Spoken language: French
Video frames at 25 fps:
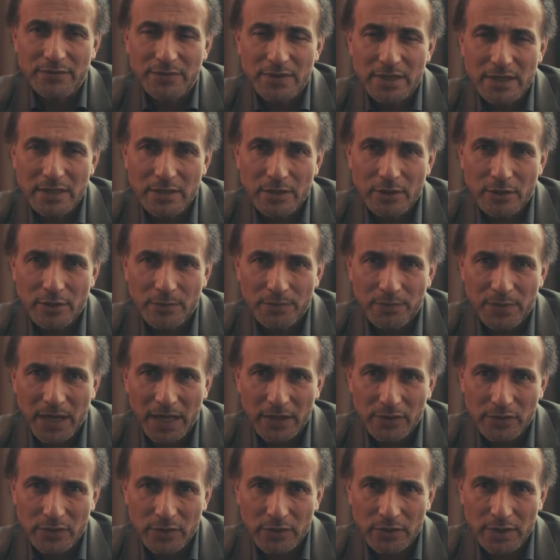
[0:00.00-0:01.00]
vie
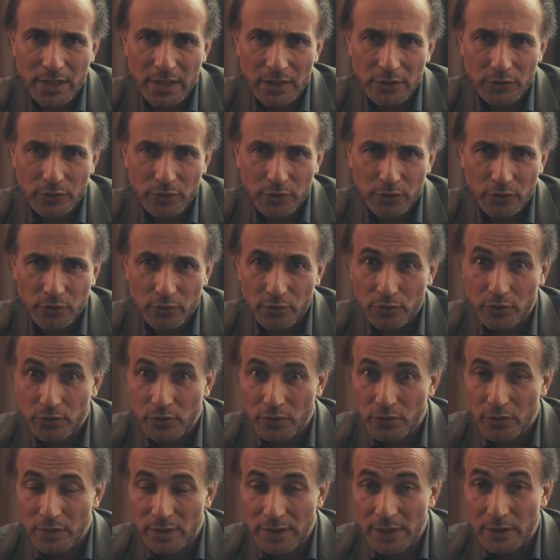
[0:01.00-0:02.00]
personnelle de toutes
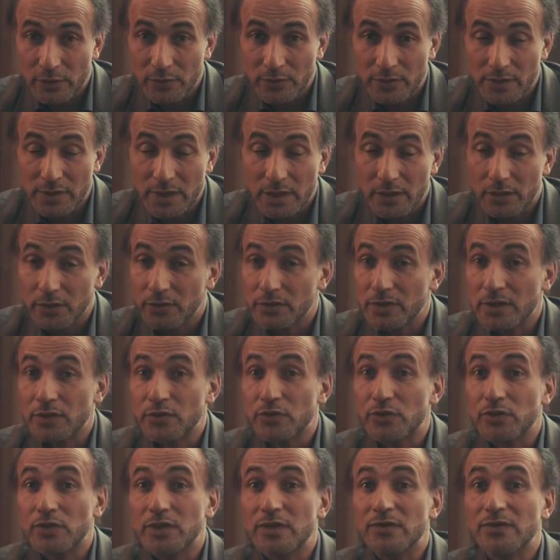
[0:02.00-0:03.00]
les conséquences. Et
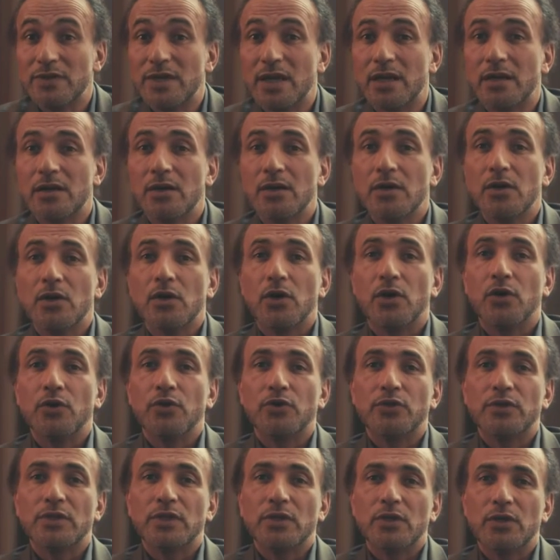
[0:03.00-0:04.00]
ce qui vient, en
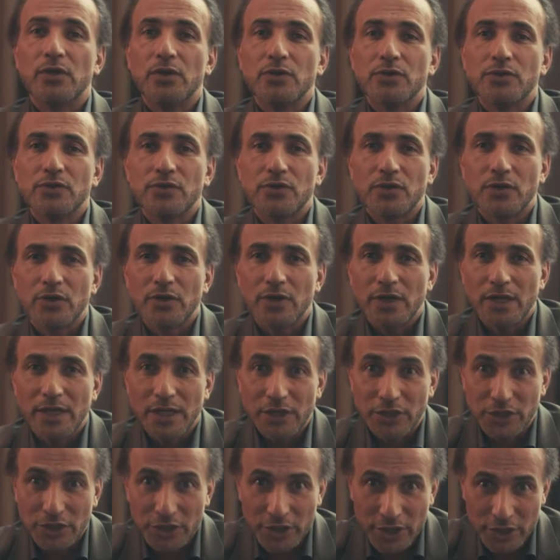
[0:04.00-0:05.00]
l'occurrence,
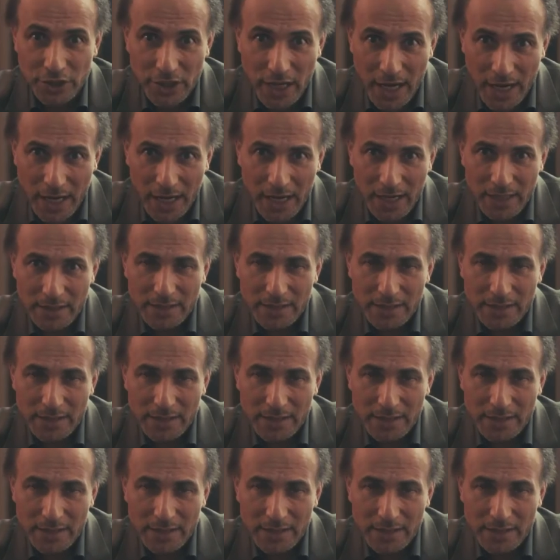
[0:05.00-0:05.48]
et Shaja'a,